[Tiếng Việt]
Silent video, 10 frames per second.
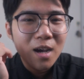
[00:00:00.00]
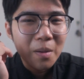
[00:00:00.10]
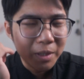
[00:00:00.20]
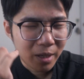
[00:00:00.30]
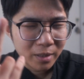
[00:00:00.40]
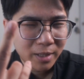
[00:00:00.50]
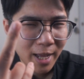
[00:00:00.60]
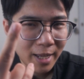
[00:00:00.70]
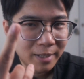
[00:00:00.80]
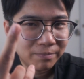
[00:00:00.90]
option thứ
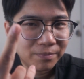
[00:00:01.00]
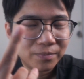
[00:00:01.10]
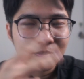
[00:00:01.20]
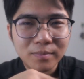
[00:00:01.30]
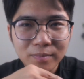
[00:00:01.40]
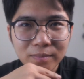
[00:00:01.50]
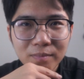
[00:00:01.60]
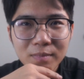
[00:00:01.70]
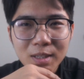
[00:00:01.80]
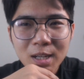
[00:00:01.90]
hai
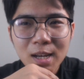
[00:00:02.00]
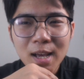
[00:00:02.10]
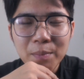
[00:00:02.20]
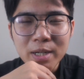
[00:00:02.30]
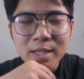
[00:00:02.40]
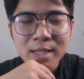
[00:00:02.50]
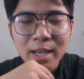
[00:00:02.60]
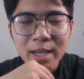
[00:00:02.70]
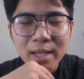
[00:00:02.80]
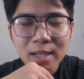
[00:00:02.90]
là mình
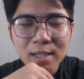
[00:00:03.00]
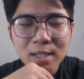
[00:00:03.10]
sẽ